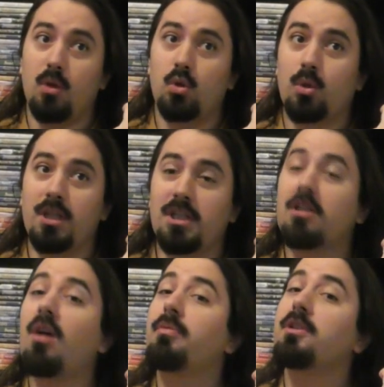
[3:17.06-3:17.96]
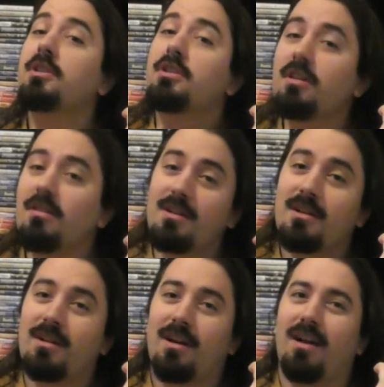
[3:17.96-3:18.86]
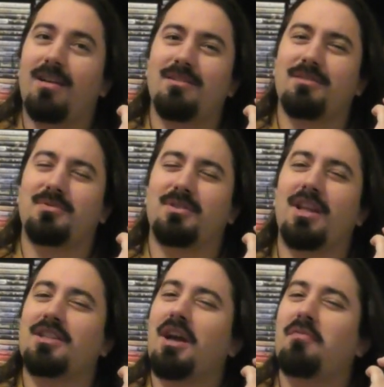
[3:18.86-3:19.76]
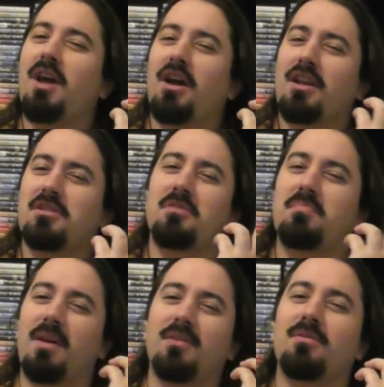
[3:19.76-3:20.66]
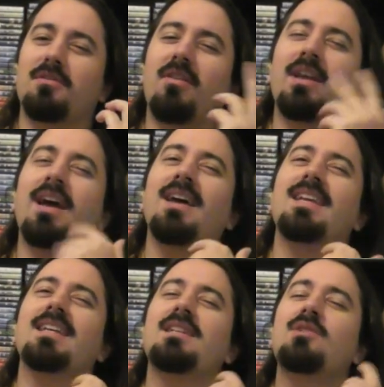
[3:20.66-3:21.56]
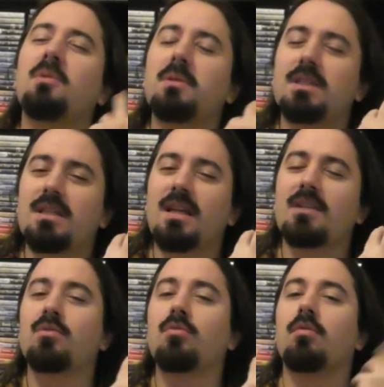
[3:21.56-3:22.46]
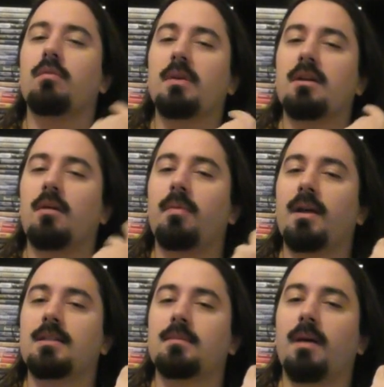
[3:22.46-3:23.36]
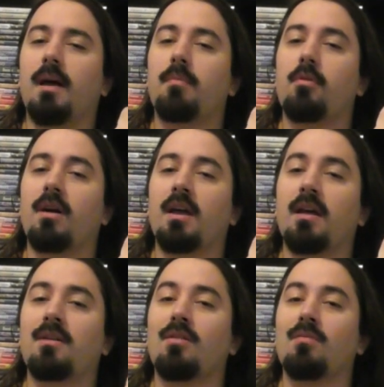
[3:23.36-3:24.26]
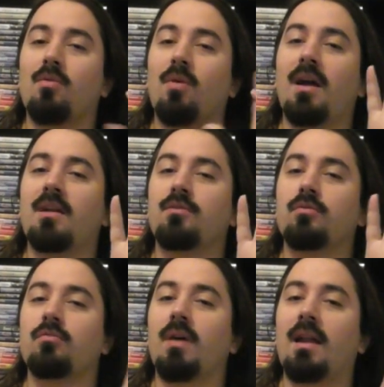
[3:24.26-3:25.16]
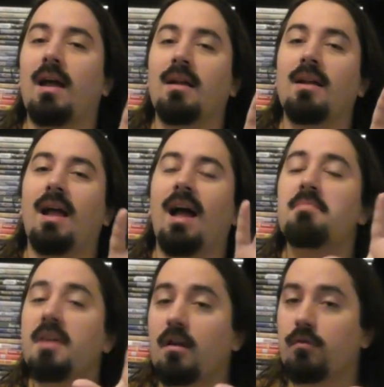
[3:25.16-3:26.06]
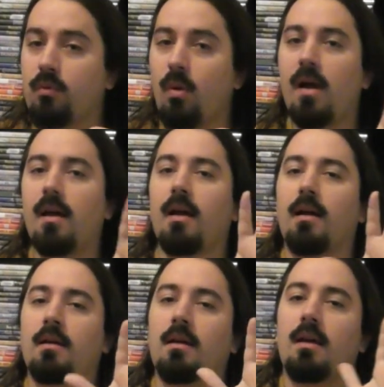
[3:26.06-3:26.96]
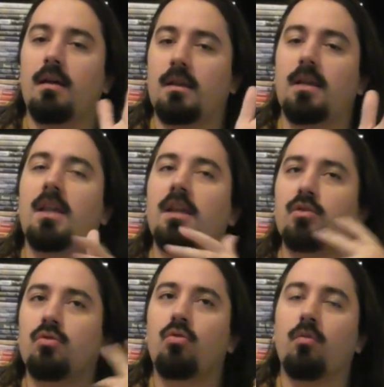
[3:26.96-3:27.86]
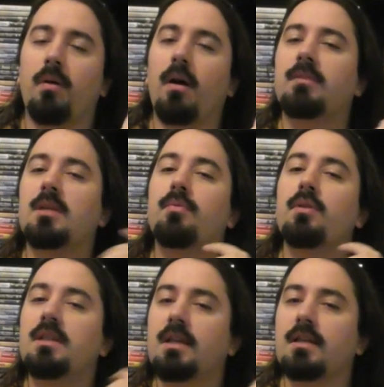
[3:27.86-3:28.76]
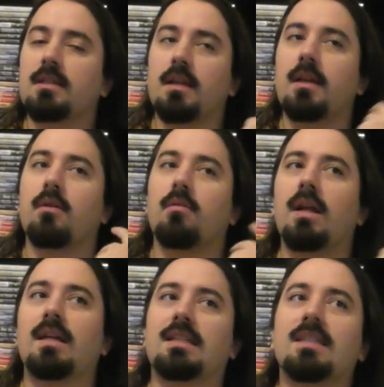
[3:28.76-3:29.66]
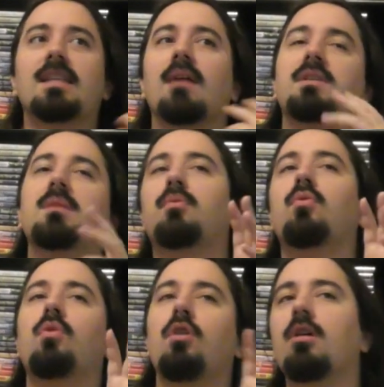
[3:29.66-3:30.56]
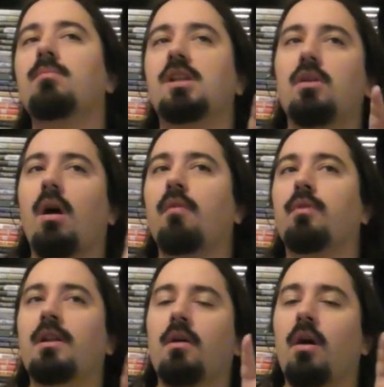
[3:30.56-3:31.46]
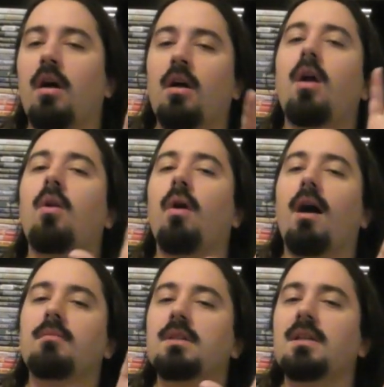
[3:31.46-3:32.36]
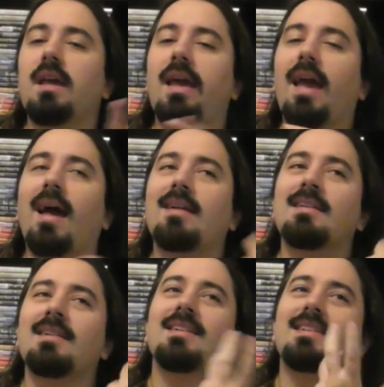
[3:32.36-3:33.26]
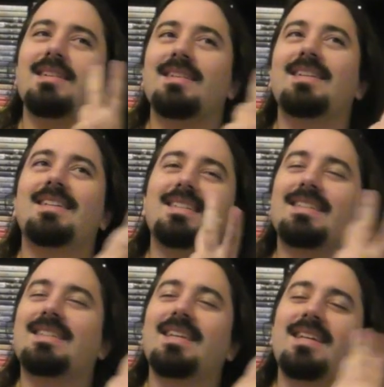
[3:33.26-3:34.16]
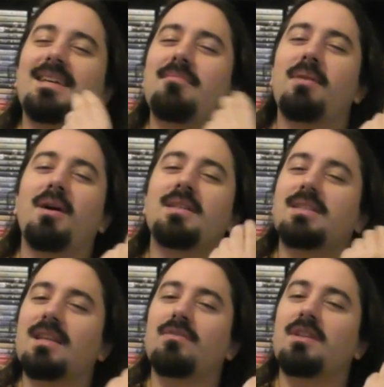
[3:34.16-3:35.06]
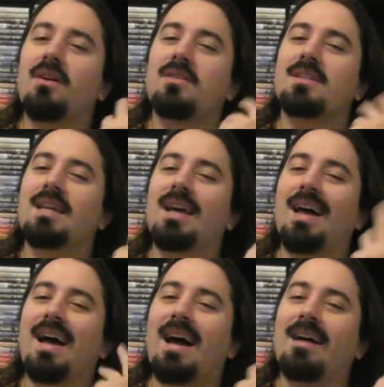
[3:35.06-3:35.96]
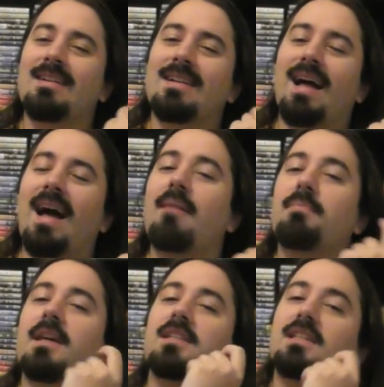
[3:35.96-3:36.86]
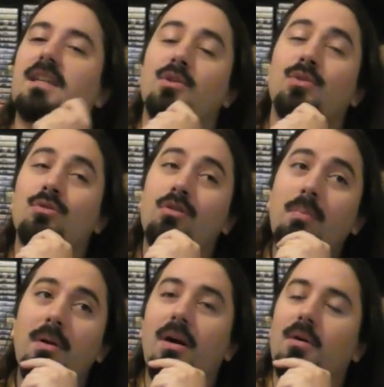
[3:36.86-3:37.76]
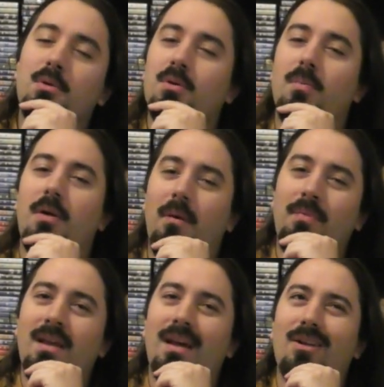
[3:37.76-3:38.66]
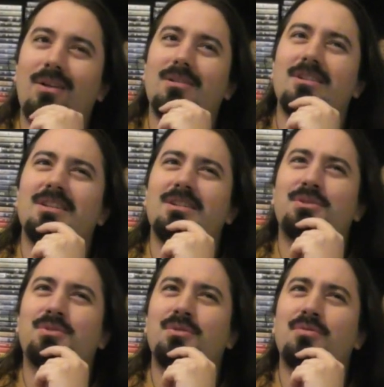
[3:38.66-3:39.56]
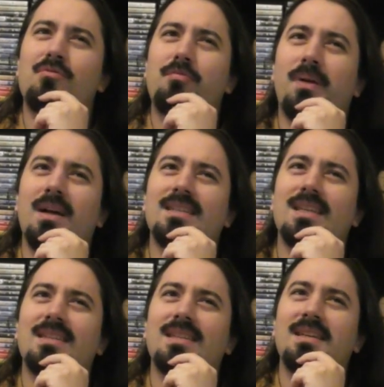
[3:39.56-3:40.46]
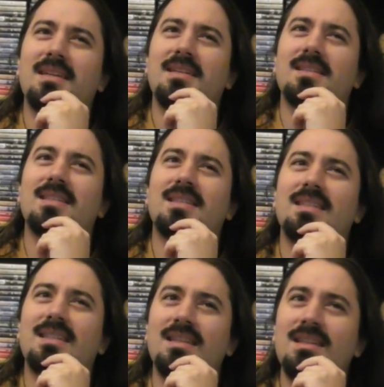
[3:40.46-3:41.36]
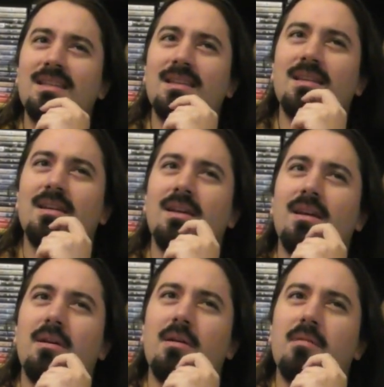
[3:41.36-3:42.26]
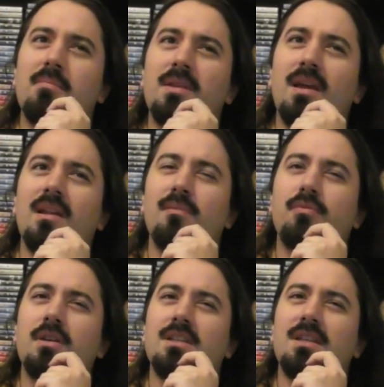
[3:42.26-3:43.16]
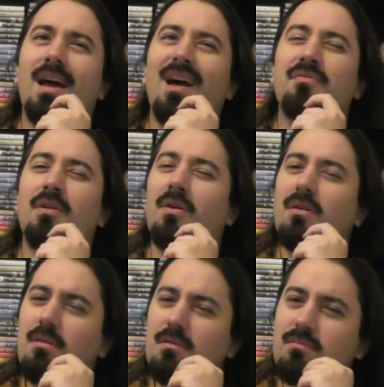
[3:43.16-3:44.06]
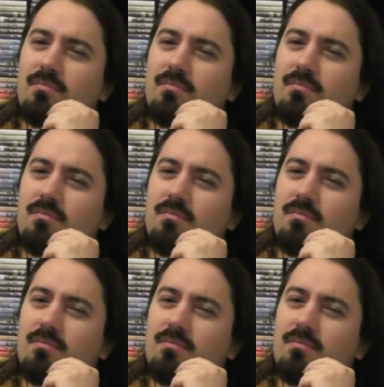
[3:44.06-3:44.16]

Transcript: se disent tant pis. Hein, ça ne servi à rien, c'était une perte de temps. Il y, a, il y a cette considération qu'on veut mettre en place par rapport à Greg, comme quoi elles ont du mal à, à bien le voir. Euh, et je comprends un petit peu l'idée, c'est-à-dire que voilà, c'est un petit peu l'homme qui leur a volé leur, leur ami, et, euh, c'est pas si évident que ça à, apprécier. Je, je, comprends, je comprends. Alors, je trouve pas que ça a été si euh, bien appuyé que ça avant